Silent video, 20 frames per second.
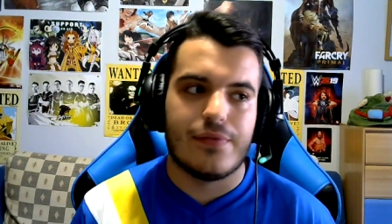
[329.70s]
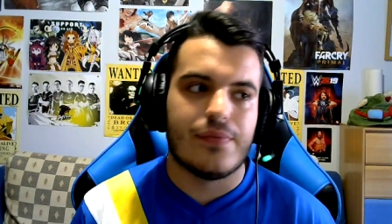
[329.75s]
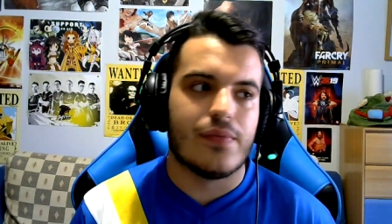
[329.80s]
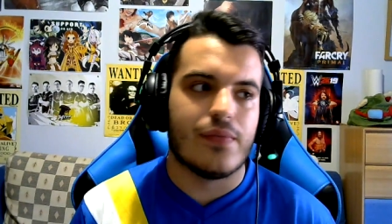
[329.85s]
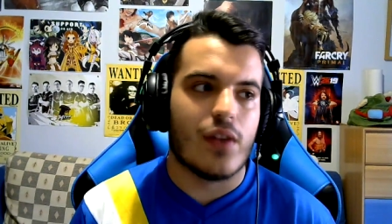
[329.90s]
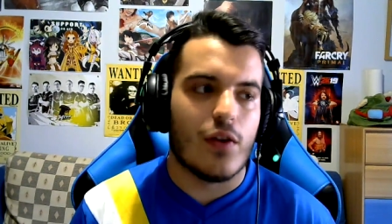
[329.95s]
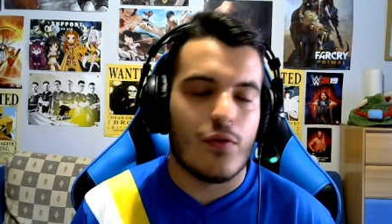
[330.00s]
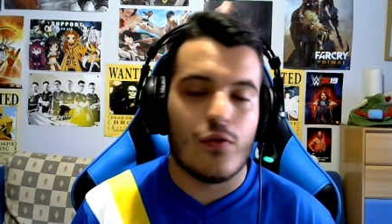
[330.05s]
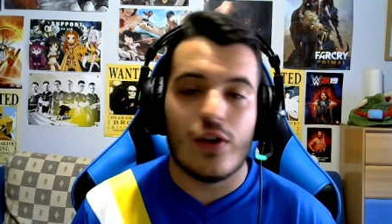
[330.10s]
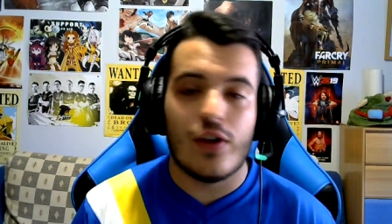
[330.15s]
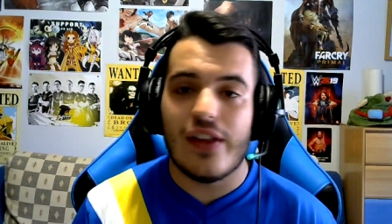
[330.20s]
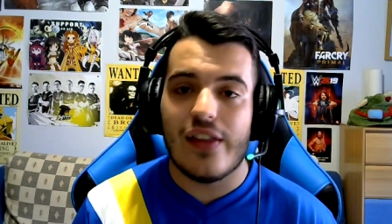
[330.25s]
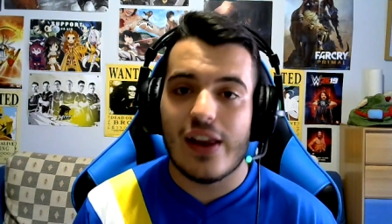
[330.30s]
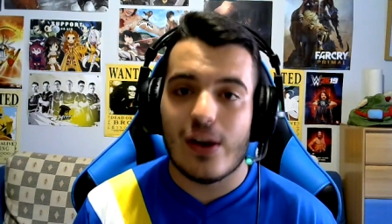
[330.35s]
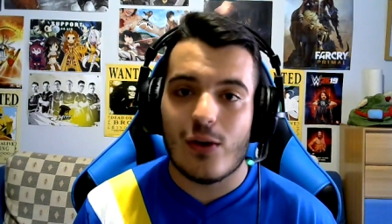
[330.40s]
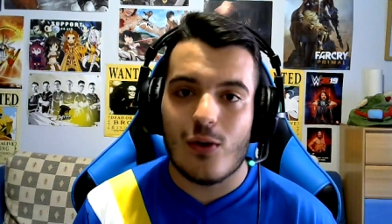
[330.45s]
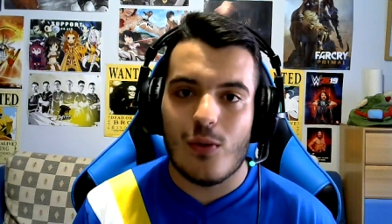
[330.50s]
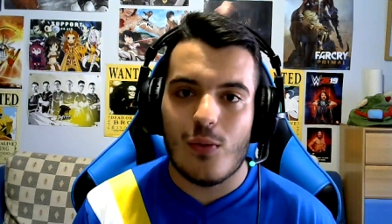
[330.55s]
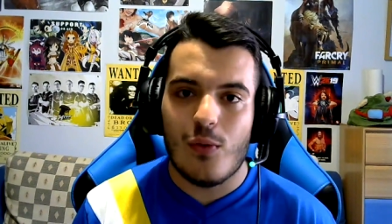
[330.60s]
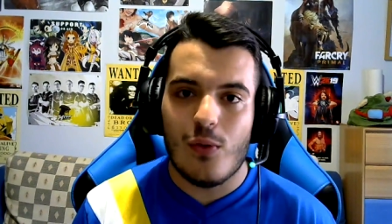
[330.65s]
fuera de
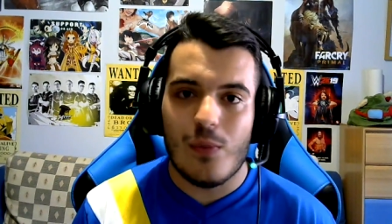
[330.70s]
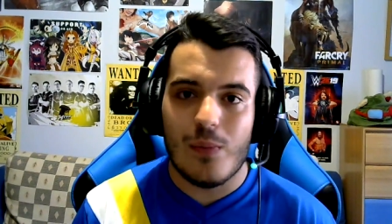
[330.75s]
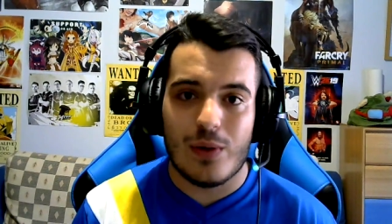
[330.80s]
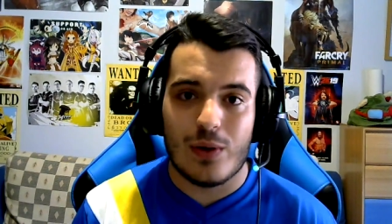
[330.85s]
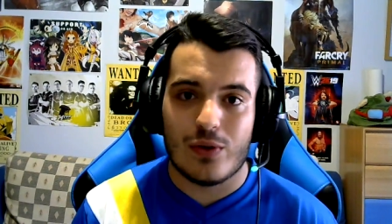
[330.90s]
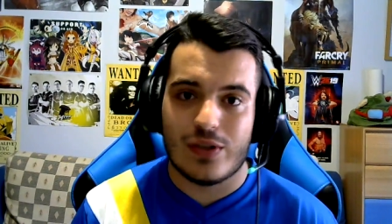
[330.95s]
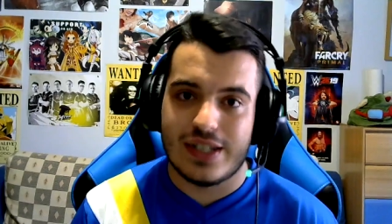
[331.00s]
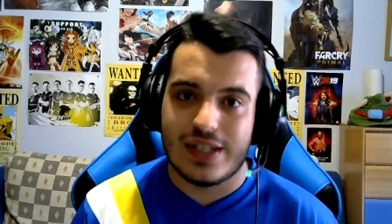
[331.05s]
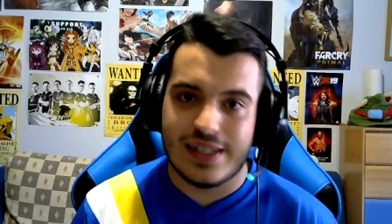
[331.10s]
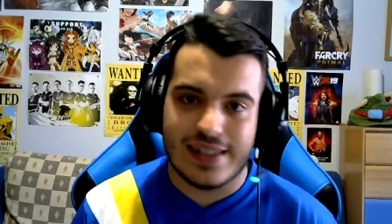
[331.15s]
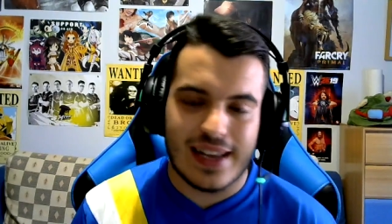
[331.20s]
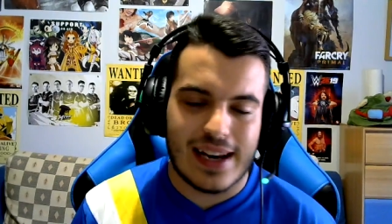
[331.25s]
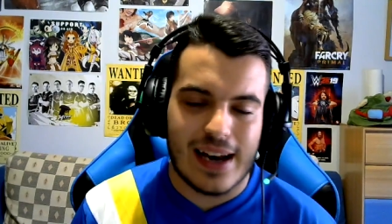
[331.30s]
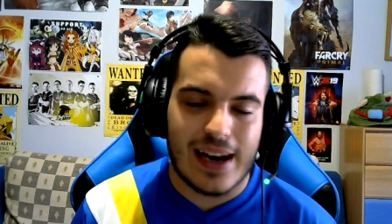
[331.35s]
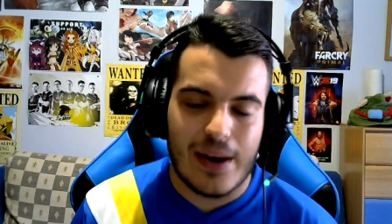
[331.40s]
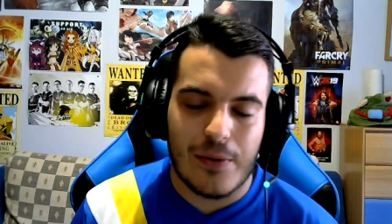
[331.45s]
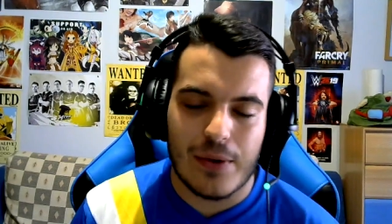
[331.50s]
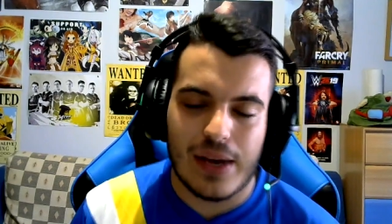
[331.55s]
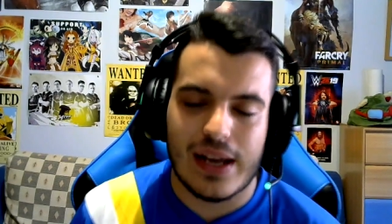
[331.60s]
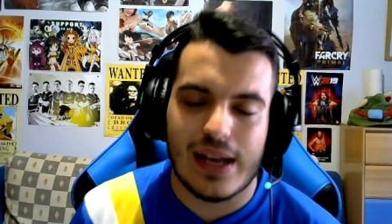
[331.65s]
lo común, pero sí está
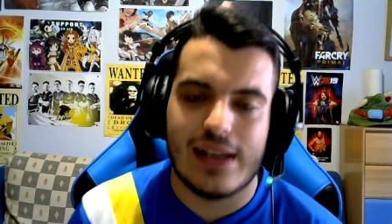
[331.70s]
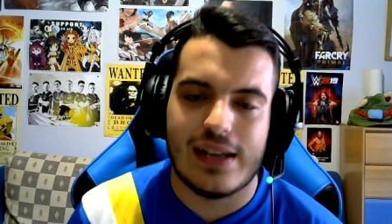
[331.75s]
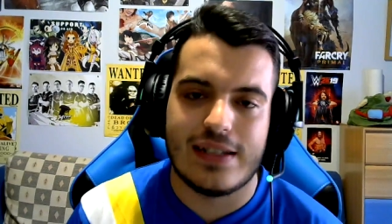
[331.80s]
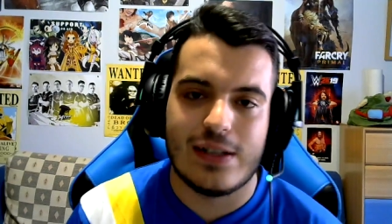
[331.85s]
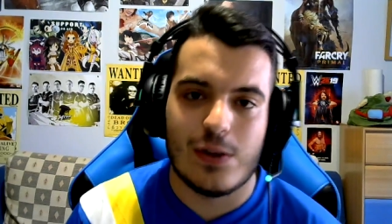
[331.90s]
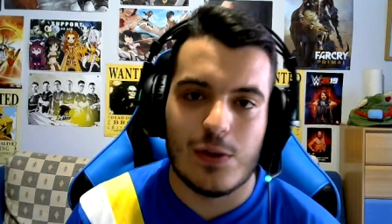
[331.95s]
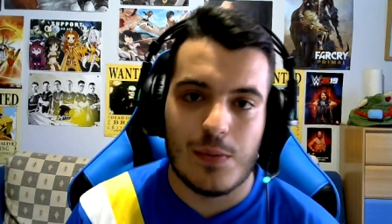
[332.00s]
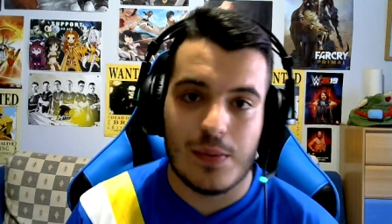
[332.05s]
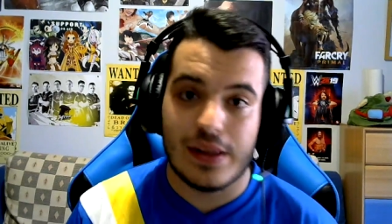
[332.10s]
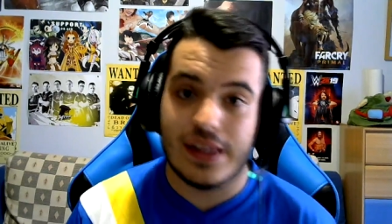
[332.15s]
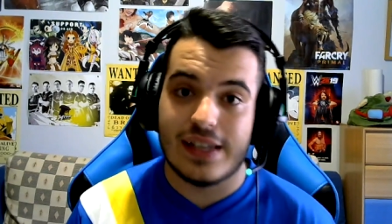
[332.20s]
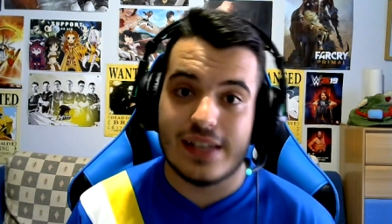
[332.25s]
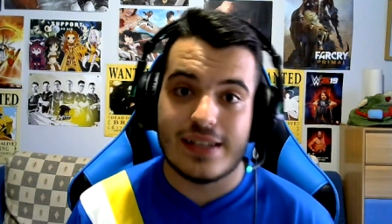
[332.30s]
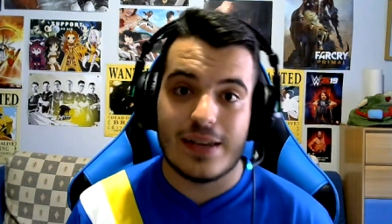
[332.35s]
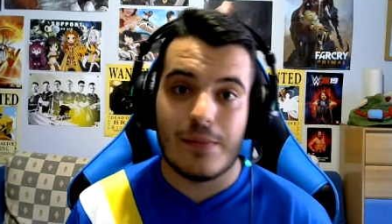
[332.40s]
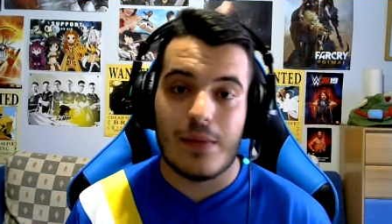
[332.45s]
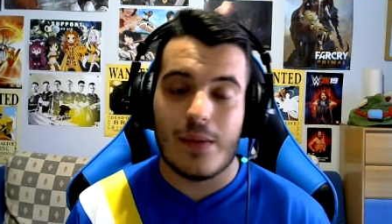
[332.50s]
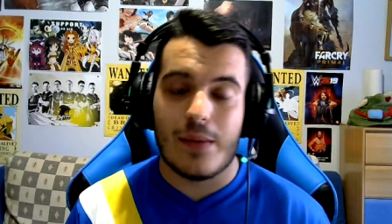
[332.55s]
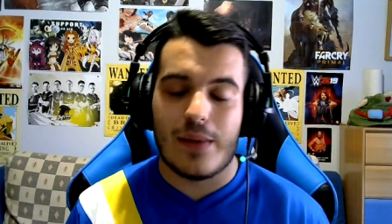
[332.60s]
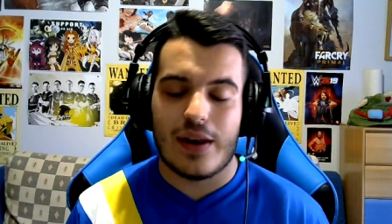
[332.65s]
claro que si los
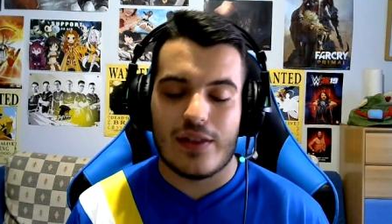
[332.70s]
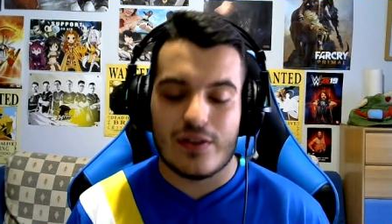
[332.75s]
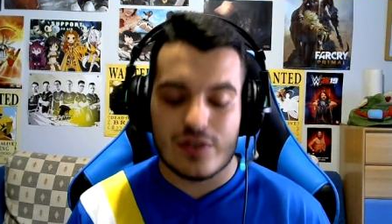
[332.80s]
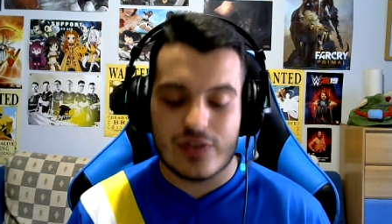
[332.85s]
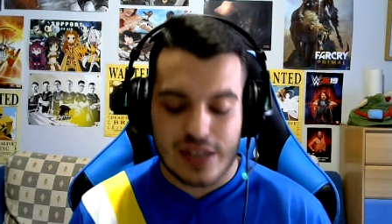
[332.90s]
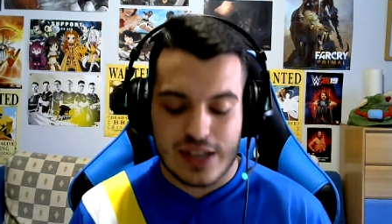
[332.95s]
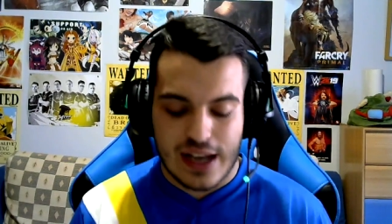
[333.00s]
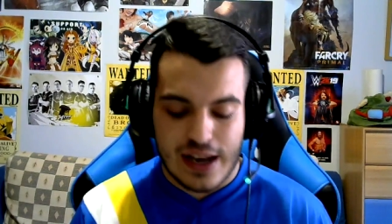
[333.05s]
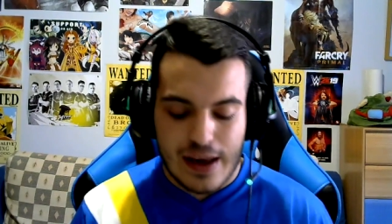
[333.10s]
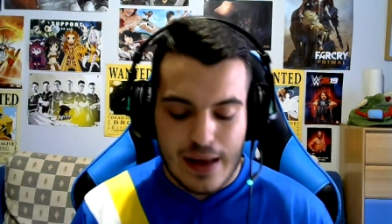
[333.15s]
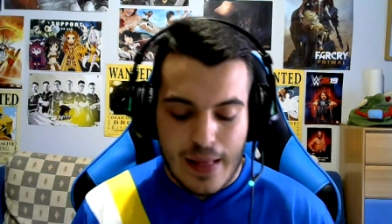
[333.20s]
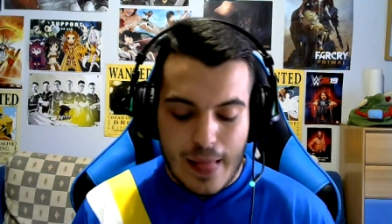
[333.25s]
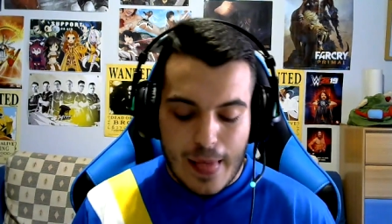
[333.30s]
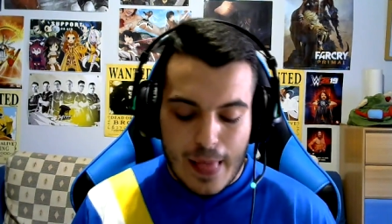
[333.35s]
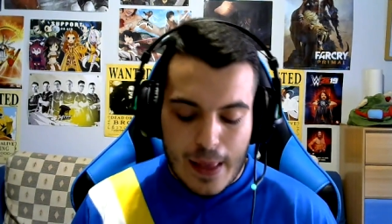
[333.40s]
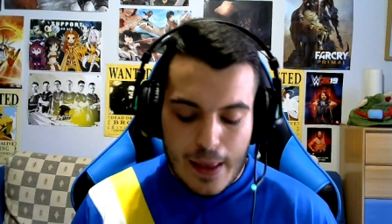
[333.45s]
metiesen, bienvenidos sean.